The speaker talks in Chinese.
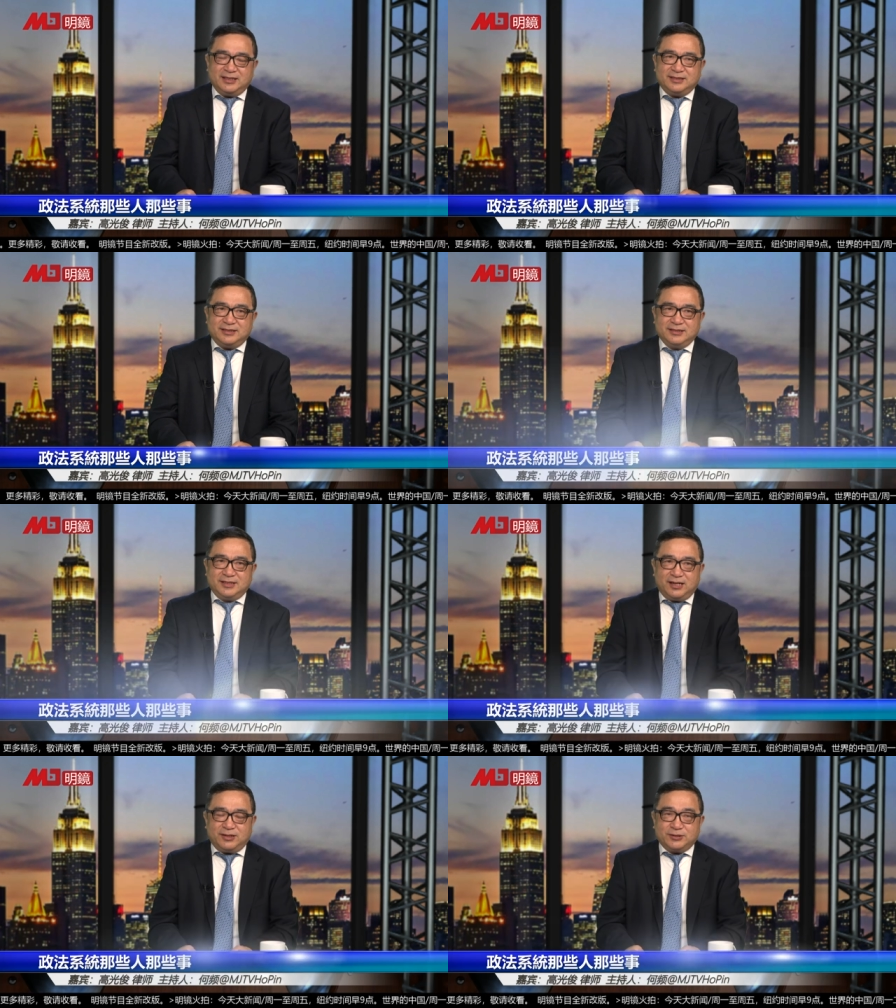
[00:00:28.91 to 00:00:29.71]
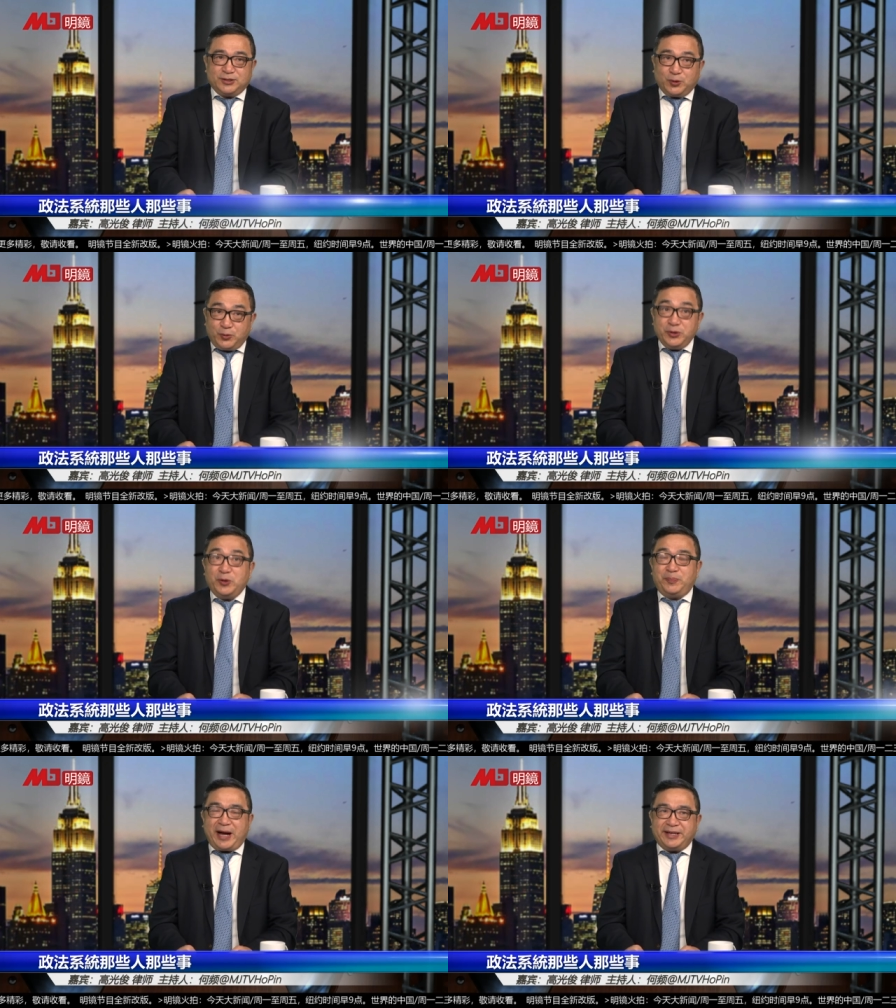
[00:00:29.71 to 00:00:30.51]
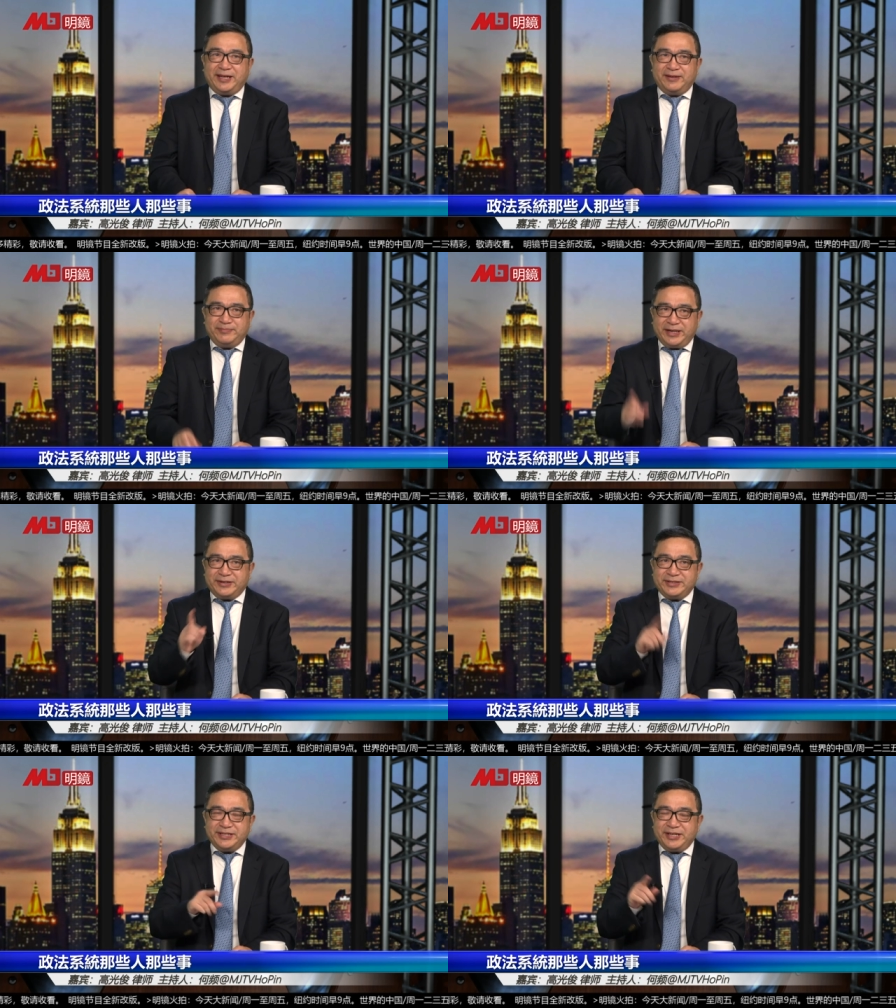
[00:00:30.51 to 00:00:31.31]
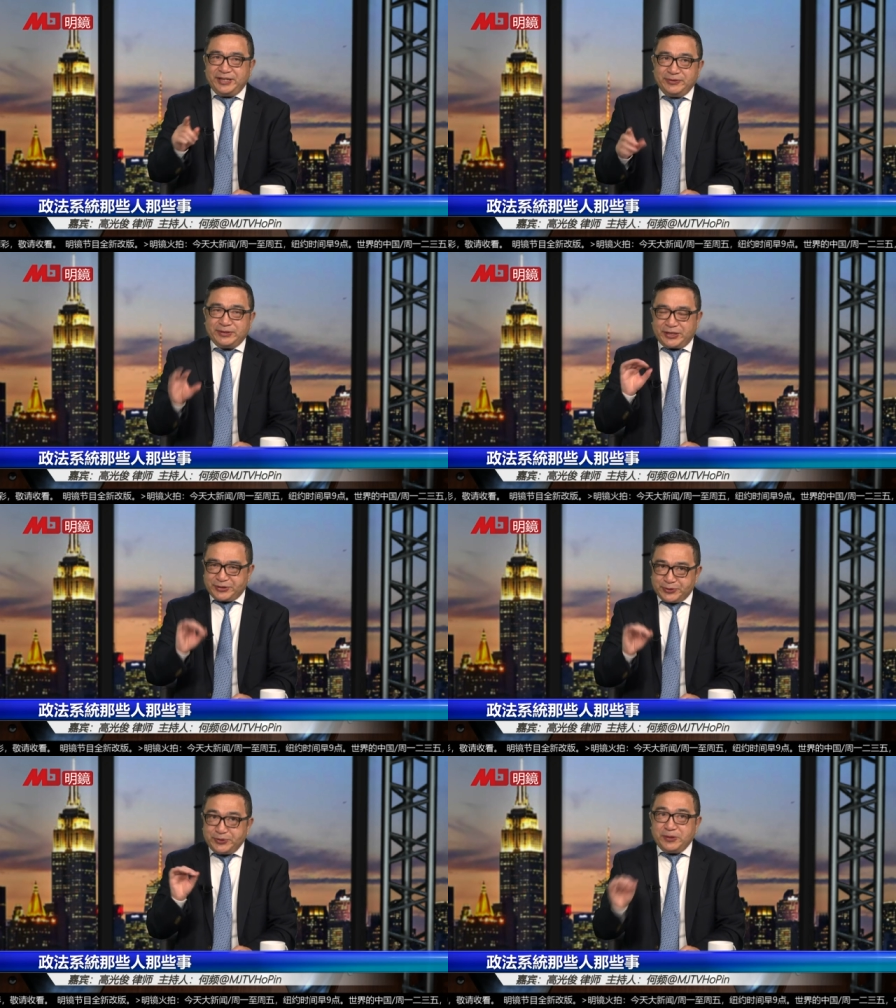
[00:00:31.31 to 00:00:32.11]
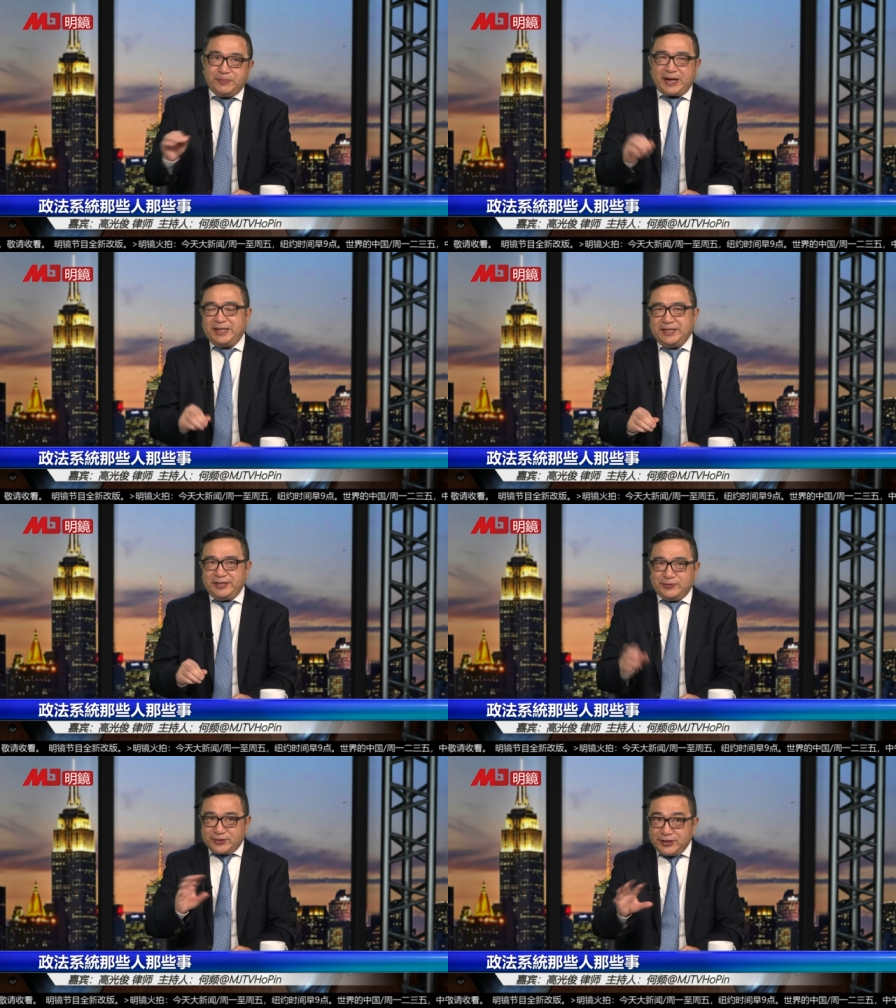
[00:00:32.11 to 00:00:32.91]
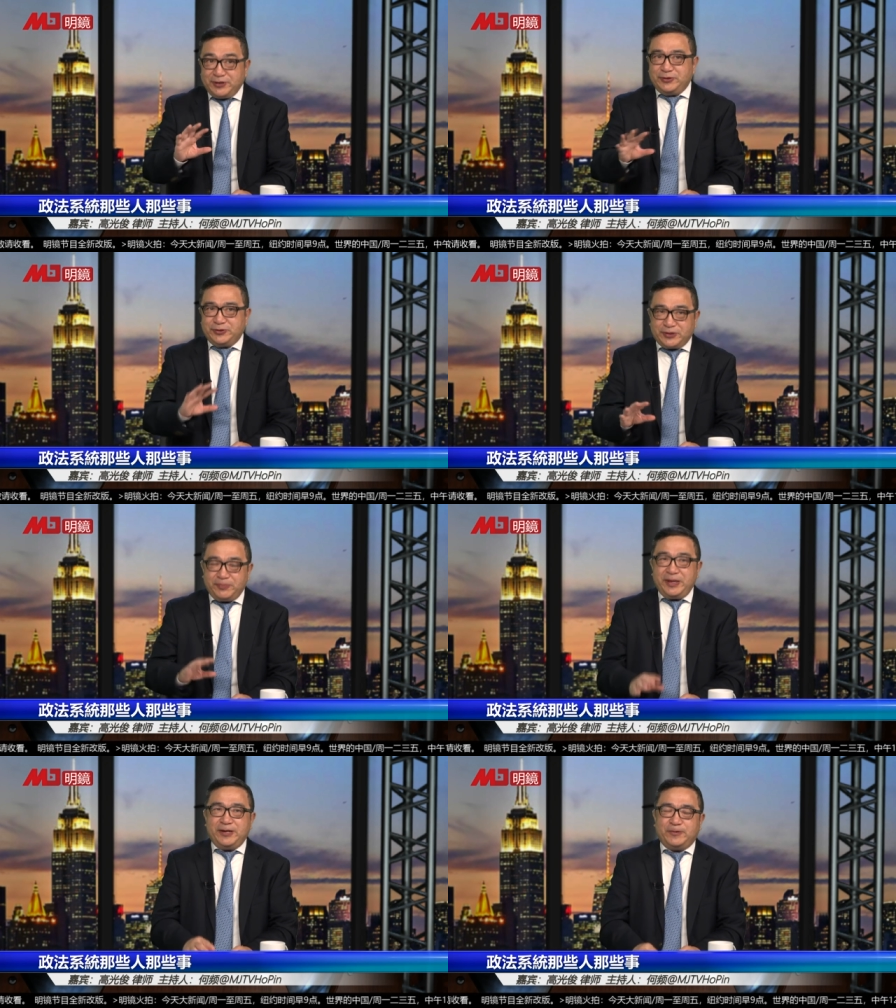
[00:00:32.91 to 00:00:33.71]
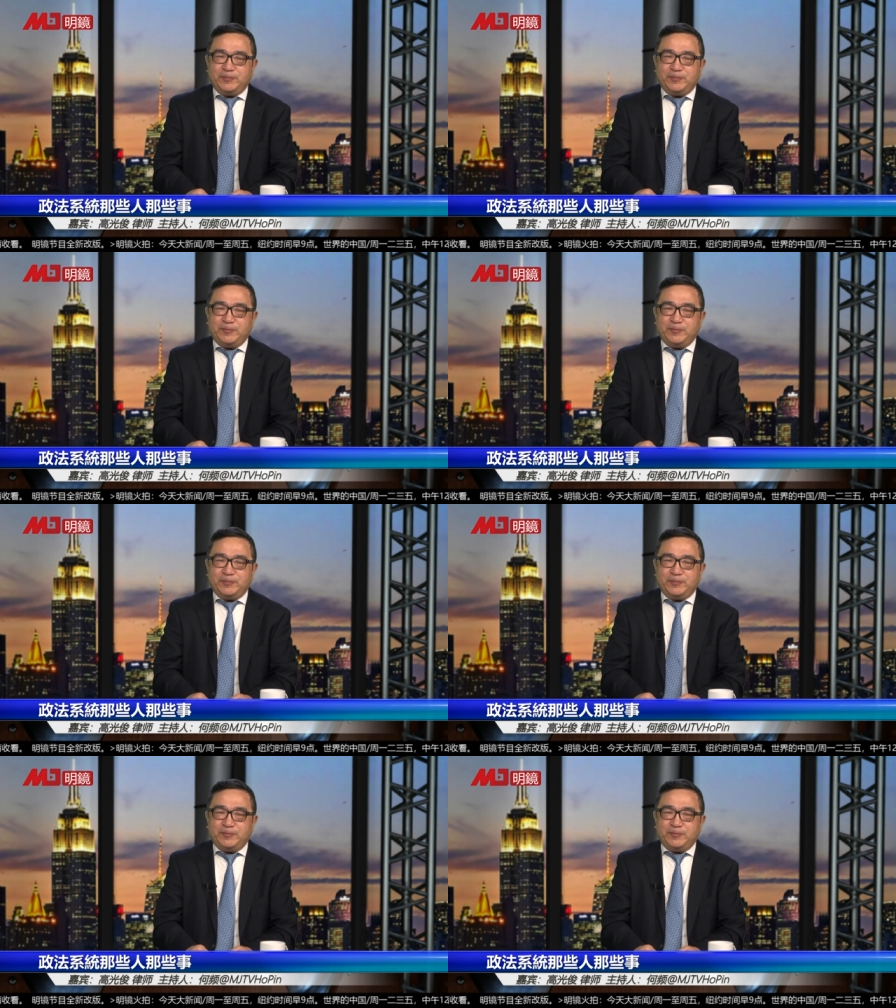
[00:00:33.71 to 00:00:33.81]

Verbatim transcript: 是叫周6、8点，每个星期六的周6、8点，有时候有，有时候没有。